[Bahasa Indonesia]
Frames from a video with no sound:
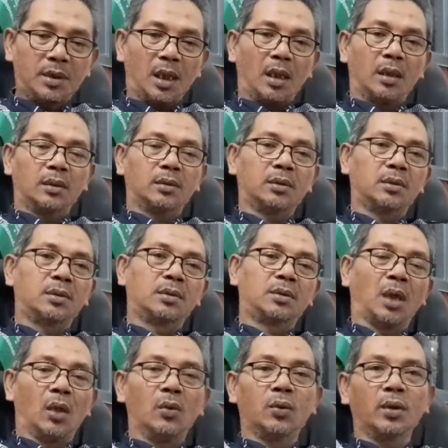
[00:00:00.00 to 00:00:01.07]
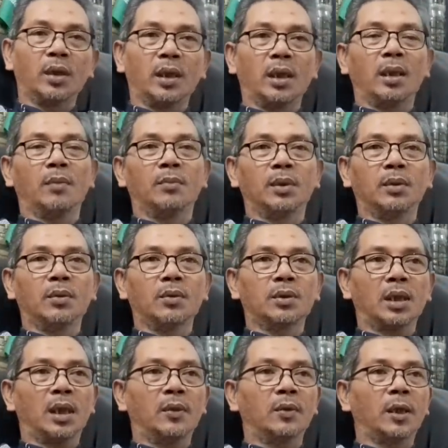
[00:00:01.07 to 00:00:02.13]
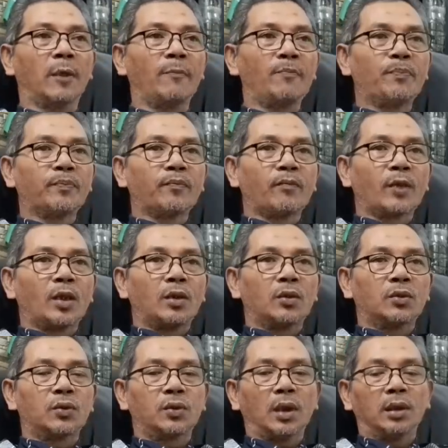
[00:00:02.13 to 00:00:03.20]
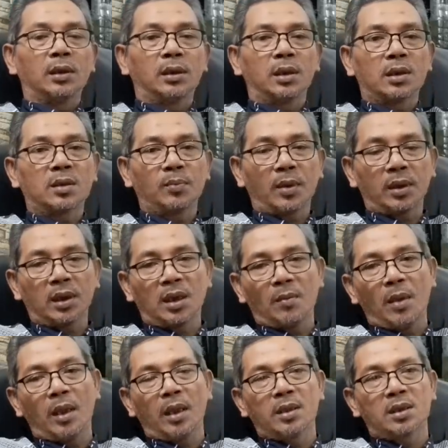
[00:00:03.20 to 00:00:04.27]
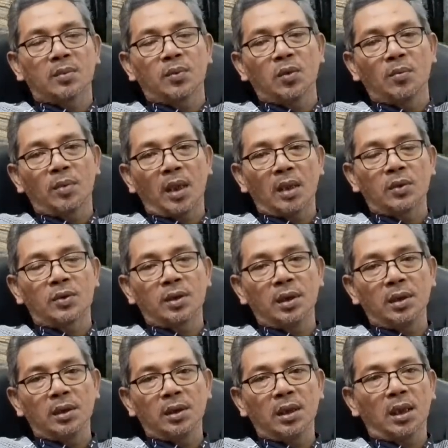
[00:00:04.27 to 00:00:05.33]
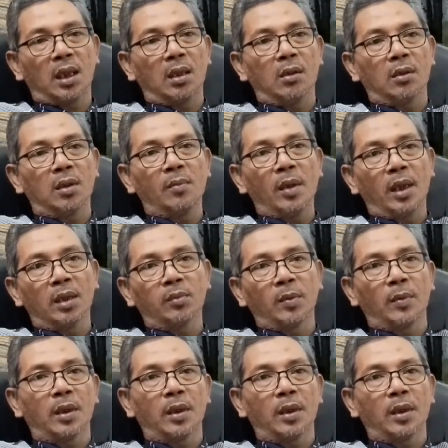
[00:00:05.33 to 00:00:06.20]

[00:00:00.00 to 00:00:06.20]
sangat jauh lah ya menurut saya sudah sudah tidak seperti kemarin sebelum kasus ini. Ya kalau kemarin